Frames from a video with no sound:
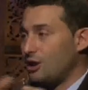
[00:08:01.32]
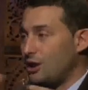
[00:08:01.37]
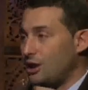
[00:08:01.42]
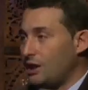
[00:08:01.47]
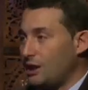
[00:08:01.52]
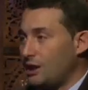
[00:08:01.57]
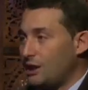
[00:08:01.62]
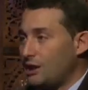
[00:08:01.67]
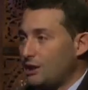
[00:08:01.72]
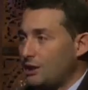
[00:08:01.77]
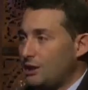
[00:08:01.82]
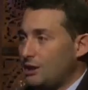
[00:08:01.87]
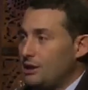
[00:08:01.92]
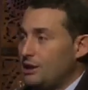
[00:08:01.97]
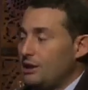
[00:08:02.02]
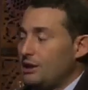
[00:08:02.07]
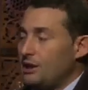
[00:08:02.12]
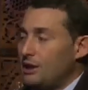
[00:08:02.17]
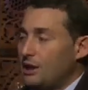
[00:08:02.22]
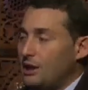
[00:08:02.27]
de...
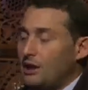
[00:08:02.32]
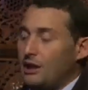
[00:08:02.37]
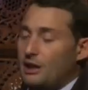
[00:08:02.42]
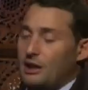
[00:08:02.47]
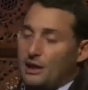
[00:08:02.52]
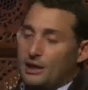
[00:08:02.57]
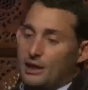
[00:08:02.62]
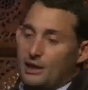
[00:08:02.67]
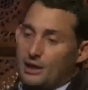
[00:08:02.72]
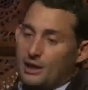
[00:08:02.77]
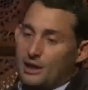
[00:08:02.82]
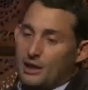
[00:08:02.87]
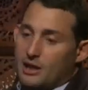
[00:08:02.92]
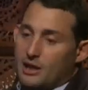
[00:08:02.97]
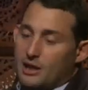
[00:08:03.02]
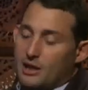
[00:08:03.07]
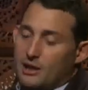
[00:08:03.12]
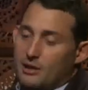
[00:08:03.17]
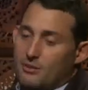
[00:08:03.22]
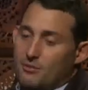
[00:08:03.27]
Eh,
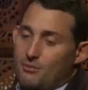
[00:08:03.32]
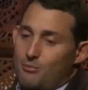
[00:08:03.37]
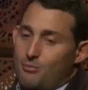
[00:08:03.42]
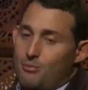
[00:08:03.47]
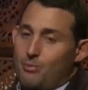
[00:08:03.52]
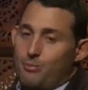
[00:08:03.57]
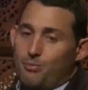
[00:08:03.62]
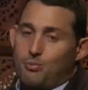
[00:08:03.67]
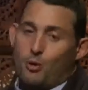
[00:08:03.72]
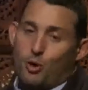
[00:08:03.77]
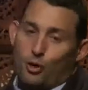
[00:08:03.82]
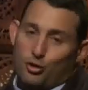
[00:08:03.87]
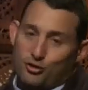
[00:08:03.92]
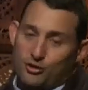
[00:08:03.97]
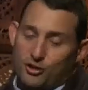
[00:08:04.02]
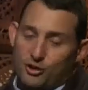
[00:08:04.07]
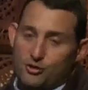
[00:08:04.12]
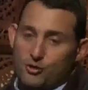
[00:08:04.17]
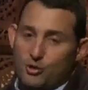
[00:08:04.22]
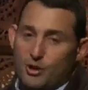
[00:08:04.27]

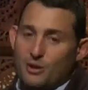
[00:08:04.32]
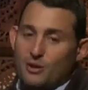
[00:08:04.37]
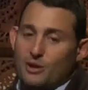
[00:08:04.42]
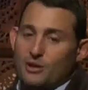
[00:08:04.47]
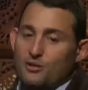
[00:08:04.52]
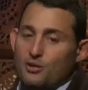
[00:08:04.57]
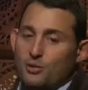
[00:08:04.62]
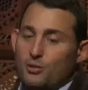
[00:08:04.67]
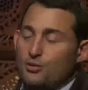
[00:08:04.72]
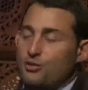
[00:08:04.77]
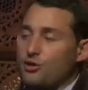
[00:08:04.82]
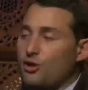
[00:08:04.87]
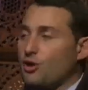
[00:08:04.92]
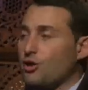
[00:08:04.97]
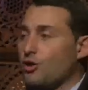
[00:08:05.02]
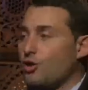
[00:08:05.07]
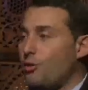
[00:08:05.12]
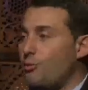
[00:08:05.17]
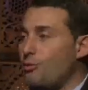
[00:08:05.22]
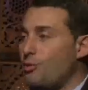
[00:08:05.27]
consensuar una
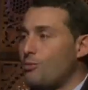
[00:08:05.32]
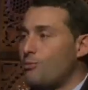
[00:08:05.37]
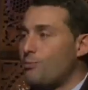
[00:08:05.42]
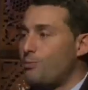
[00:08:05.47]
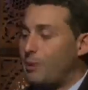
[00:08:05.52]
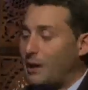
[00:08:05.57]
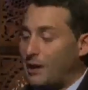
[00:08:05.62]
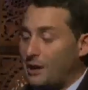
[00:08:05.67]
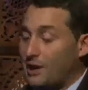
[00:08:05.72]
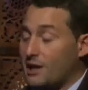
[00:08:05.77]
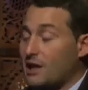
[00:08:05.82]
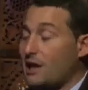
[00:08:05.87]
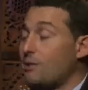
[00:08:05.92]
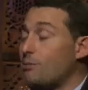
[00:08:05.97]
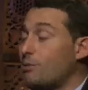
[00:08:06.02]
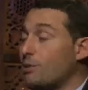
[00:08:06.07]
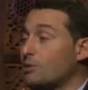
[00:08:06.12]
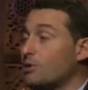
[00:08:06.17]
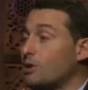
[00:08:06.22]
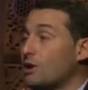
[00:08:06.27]
solución común. Federico, dijo
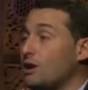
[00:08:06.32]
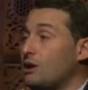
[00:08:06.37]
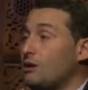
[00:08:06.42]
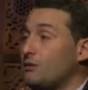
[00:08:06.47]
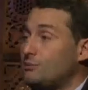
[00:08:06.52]
concretamente que era